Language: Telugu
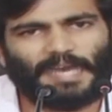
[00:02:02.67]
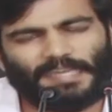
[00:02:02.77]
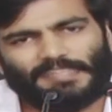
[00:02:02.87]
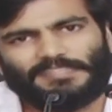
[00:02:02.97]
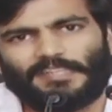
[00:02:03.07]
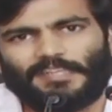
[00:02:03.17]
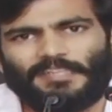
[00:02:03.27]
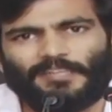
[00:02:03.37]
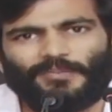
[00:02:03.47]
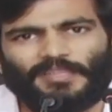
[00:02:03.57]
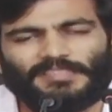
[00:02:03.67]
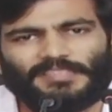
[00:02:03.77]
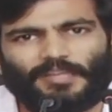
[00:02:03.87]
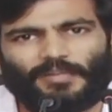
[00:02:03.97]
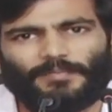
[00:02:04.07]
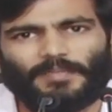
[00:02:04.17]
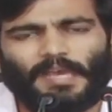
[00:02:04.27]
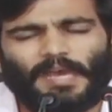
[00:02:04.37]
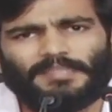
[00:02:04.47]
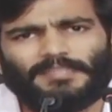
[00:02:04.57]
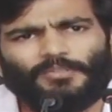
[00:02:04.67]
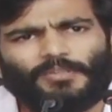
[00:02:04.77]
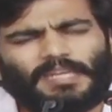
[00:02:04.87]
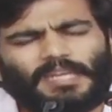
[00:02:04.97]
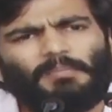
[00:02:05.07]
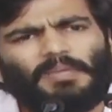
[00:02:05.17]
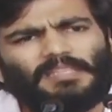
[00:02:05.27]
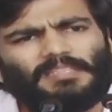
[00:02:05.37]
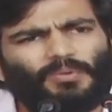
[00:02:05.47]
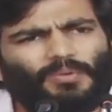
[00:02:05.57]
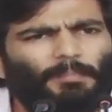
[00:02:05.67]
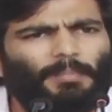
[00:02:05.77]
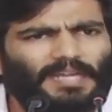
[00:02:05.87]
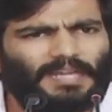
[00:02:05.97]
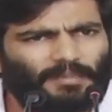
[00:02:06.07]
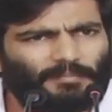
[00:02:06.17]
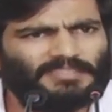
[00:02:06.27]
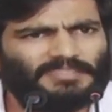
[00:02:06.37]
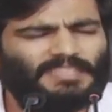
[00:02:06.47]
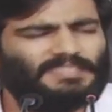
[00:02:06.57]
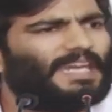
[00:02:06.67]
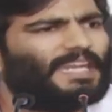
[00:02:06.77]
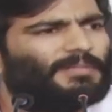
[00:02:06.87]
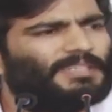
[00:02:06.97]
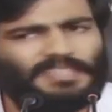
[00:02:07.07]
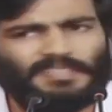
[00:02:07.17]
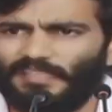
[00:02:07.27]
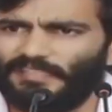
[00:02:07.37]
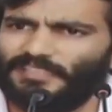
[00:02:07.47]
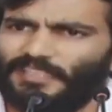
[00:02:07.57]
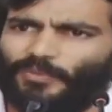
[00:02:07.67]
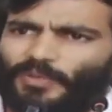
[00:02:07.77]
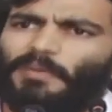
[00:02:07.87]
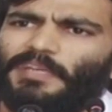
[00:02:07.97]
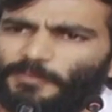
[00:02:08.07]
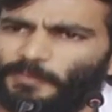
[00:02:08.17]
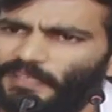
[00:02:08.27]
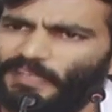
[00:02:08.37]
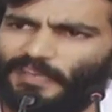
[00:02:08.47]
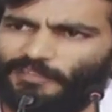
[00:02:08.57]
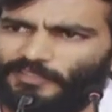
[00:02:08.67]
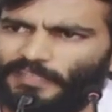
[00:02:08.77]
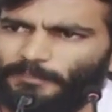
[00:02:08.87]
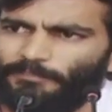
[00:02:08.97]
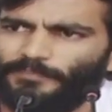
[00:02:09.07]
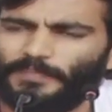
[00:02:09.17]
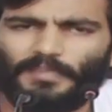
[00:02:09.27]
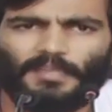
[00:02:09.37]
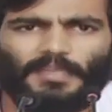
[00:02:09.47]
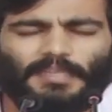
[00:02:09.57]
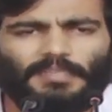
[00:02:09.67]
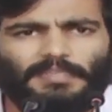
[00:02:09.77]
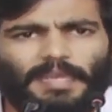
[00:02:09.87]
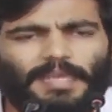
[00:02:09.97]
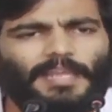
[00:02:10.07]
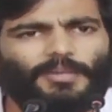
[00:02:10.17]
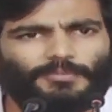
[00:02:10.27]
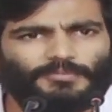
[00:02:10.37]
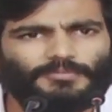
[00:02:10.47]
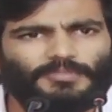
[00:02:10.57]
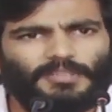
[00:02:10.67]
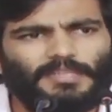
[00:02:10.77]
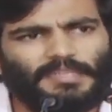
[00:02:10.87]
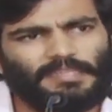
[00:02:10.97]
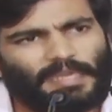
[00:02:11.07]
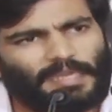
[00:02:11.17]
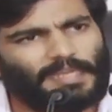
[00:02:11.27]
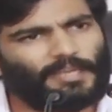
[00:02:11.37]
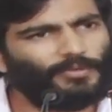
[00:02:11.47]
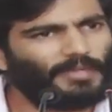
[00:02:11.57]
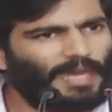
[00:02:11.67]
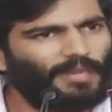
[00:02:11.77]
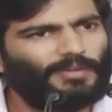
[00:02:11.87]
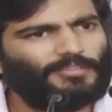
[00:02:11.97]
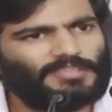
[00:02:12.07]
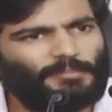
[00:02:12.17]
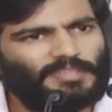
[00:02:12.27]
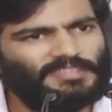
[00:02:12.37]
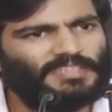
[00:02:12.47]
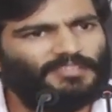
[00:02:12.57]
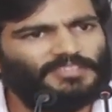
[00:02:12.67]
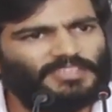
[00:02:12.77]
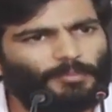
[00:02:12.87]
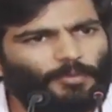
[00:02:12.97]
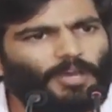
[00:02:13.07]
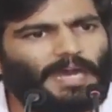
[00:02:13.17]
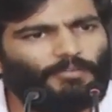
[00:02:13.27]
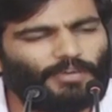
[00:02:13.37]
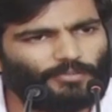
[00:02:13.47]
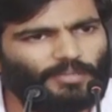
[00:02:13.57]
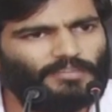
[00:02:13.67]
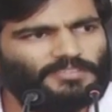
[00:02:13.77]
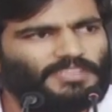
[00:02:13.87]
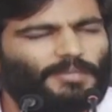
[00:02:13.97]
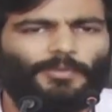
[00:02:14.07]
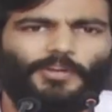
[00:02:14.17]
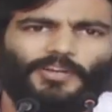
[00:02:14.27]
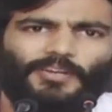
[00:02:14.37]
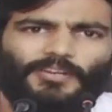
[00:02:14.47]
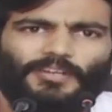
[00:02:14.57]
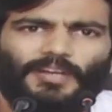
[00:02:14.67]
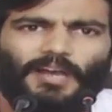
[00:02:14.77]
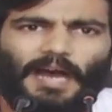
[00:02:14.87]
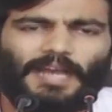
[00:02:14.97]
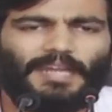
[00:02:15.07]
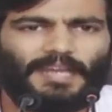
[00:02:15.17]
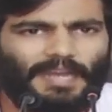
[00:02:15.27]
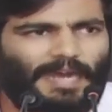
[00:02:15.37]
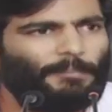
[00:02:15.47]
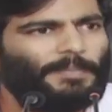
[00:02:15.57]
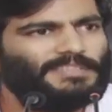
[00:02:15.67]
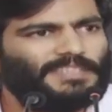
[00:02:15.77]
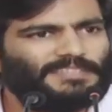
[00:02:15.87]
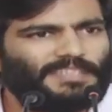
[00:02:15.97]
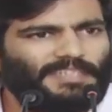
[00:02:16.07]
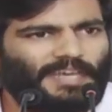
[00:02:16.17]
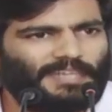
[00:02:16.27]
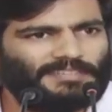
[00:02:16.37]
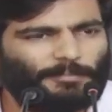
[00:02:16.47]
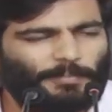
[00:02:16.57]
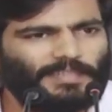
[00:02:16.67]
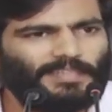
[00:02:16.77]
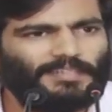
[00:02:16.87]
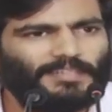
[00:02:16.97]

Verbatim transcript: దాన్ని జరగనీయకుండా చేసినాడు అంతెందుకన్నా మీరు అందరూ కూడా బాగా గమనించండి చాలా మందికి తెలిసినది కూడా మర్చిపోయింటారు లేకుంటే ఏ లేరు ఏ లేరు కాలువకు సంబంధించిన విషయంలో ఆ వర్కుల విషయంలో అక్కడ కాంపెన్సేషన్ ఇవ్వాలని చెప్పి